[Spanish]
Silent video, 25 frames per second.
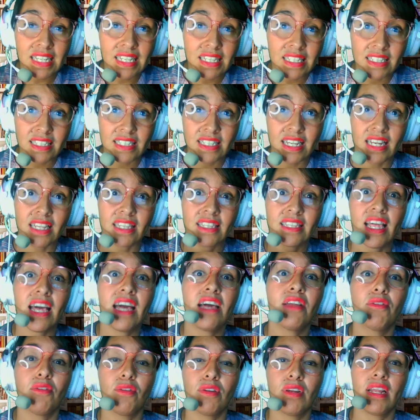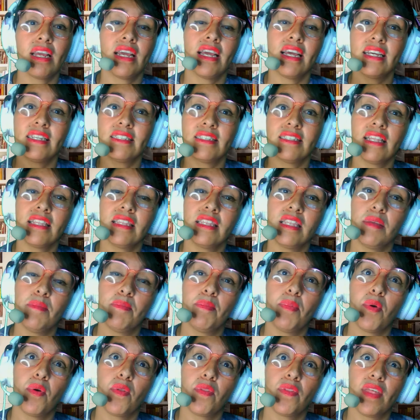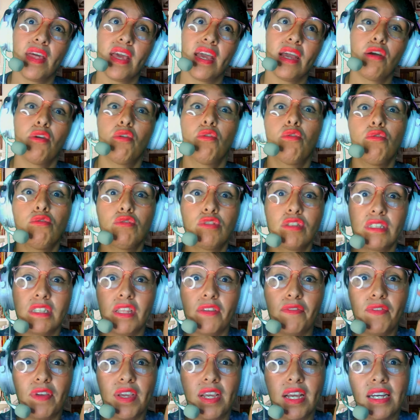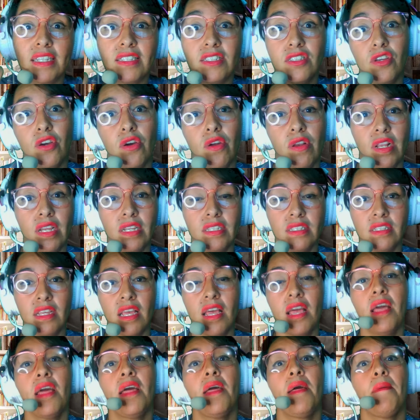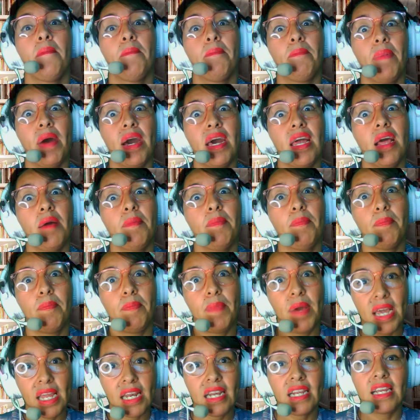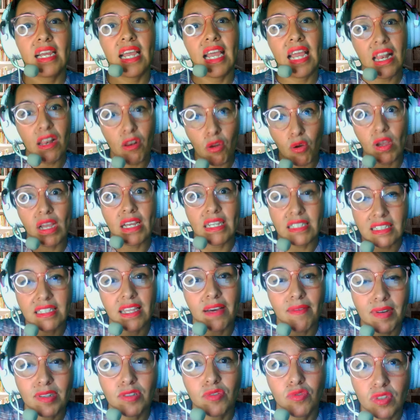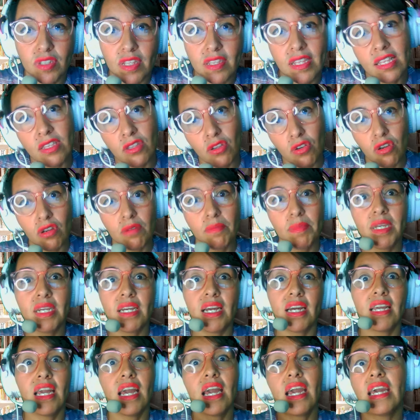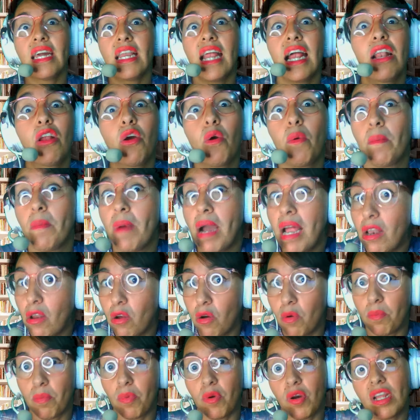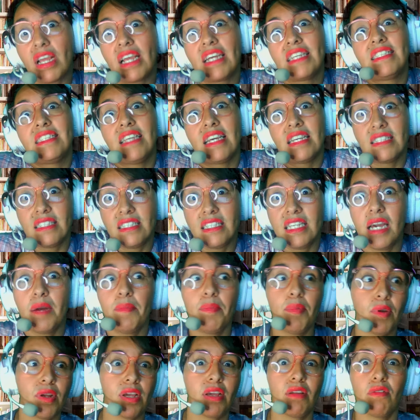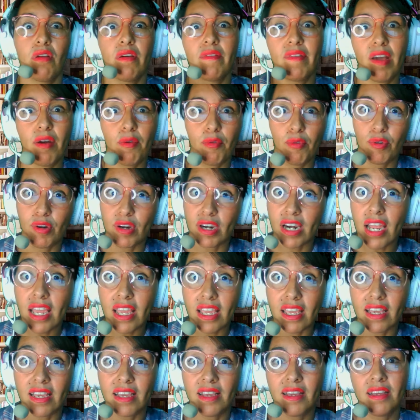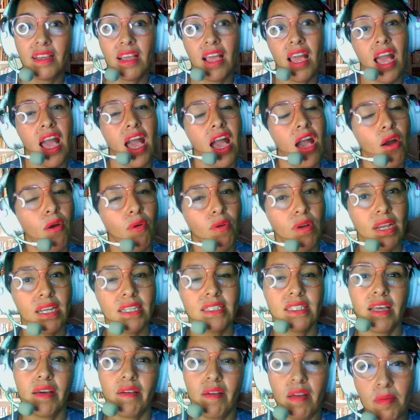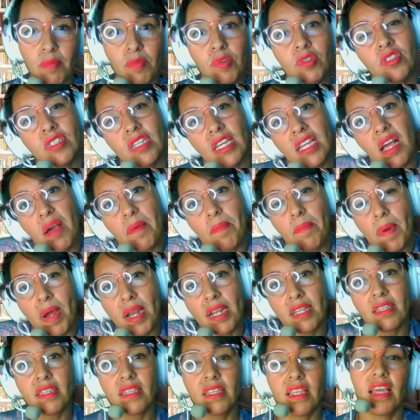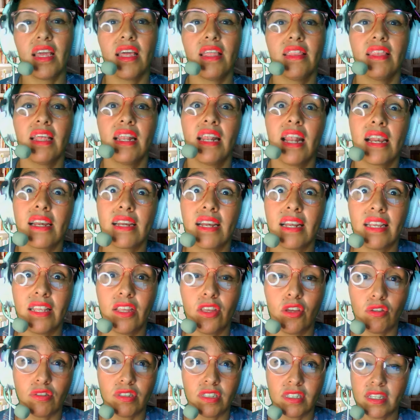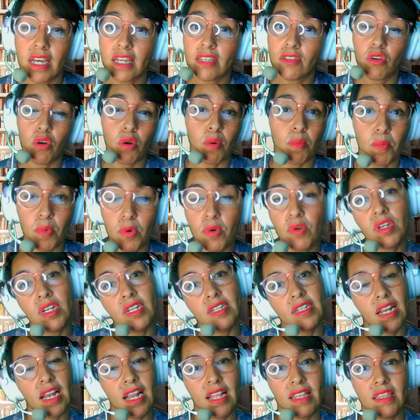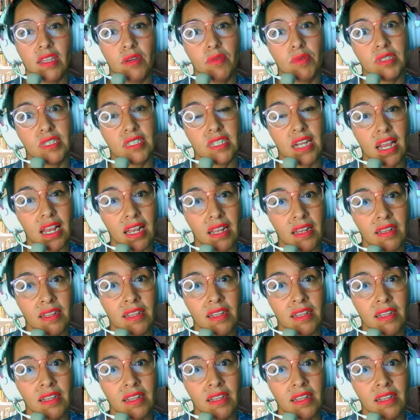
insertaron este tipo de justificaciones para ver que lo que estaba sucediendo con Micaya era algo malo, porque se hacía porque no había un rey, aunque sabemos que era parte de la religiosidad común en el antiguo Israel.